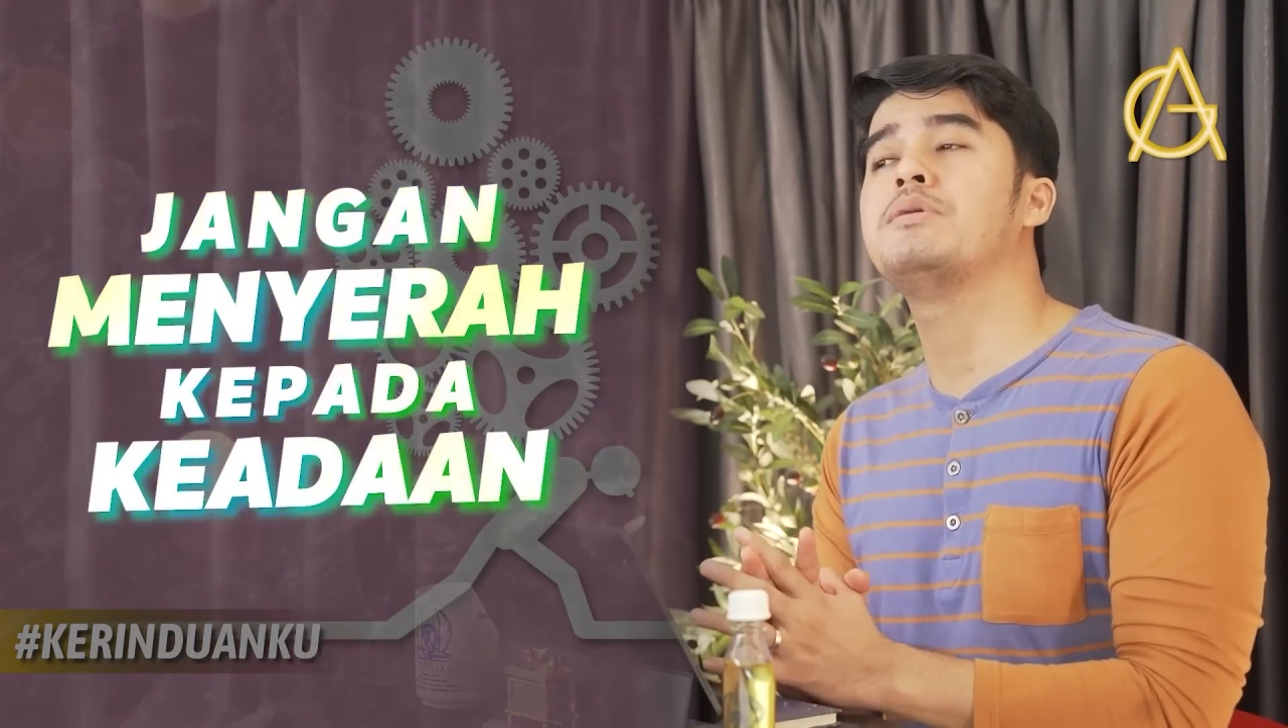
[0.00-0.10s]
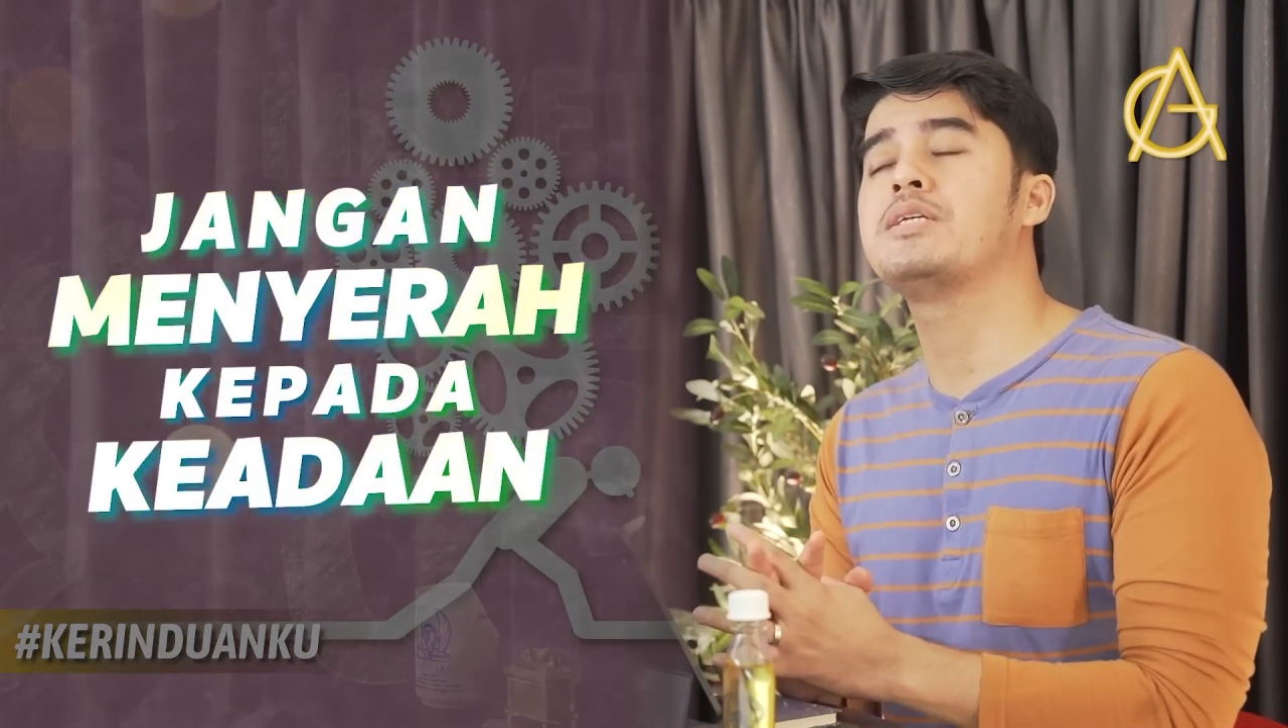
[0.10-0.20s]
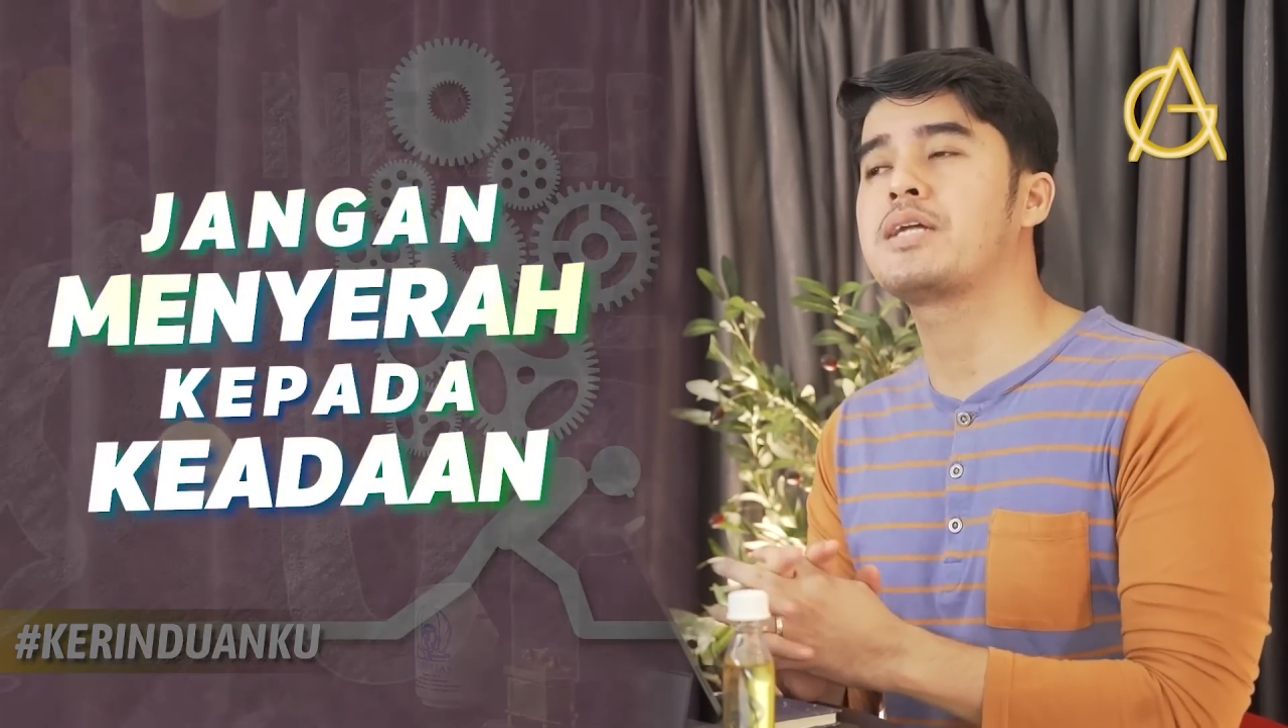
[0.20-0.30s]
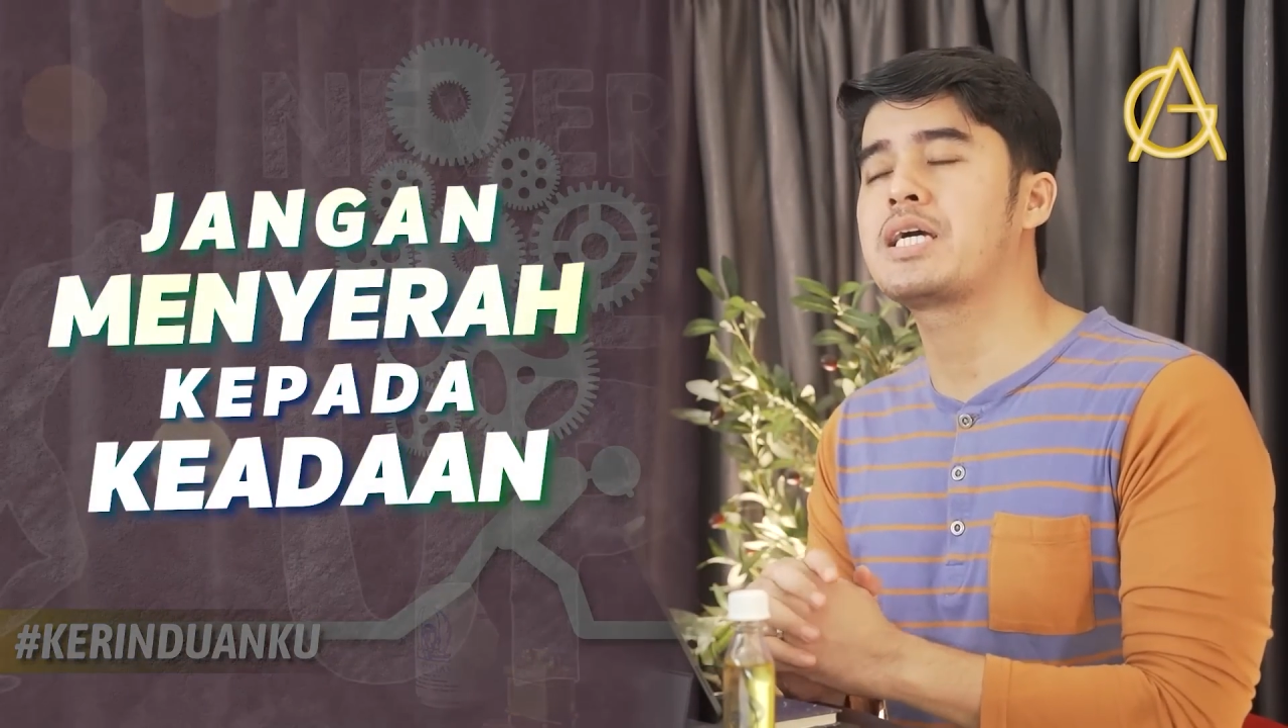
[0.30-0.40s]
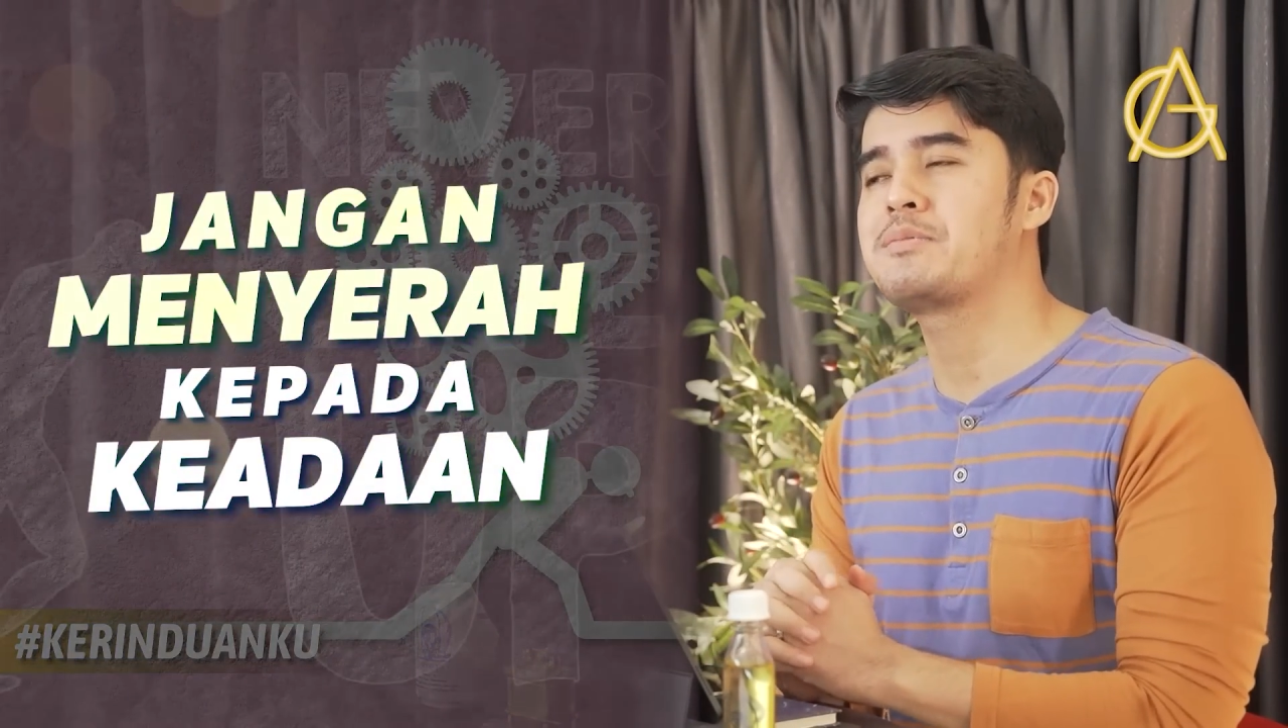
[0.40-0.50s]

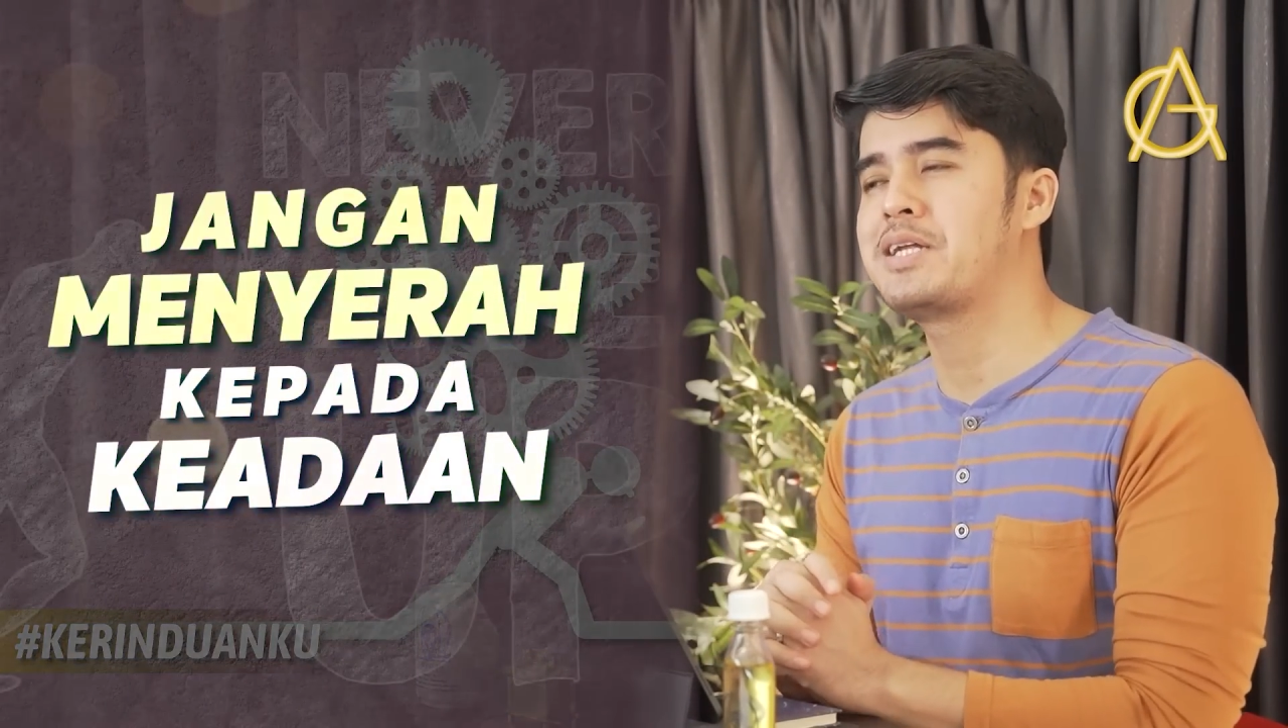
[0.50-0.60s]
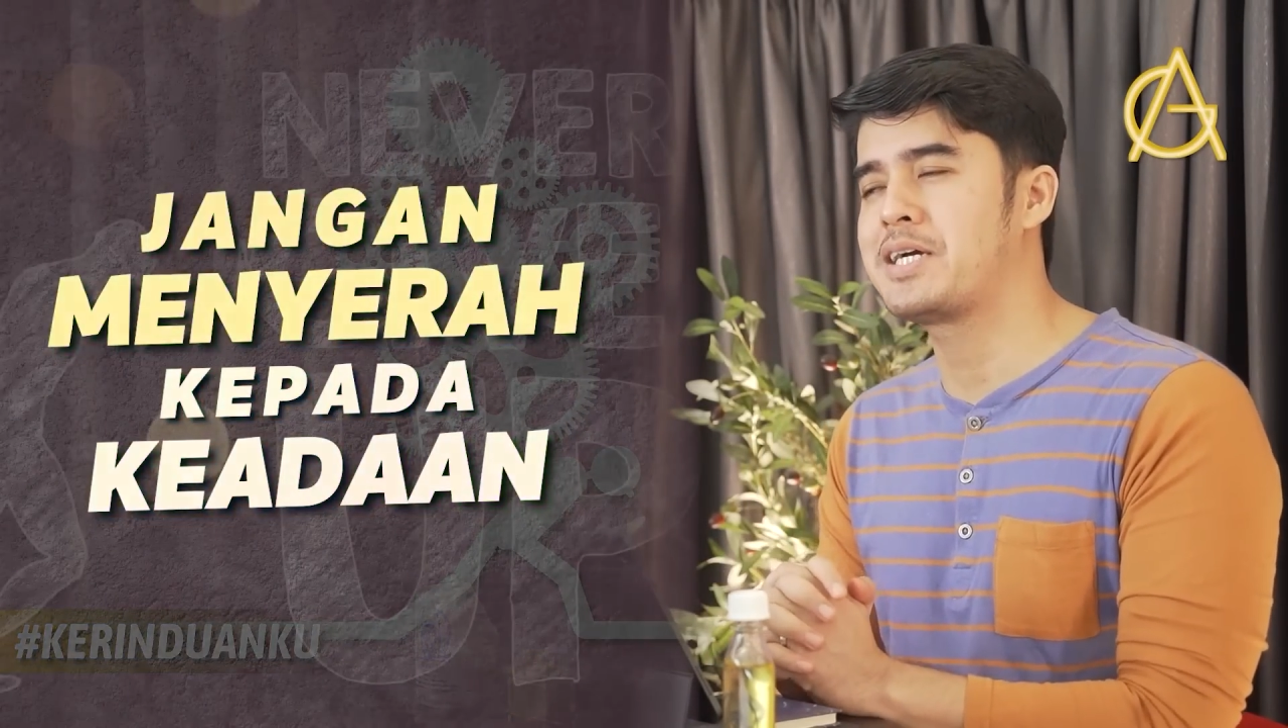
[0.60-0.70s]
menyerah kepada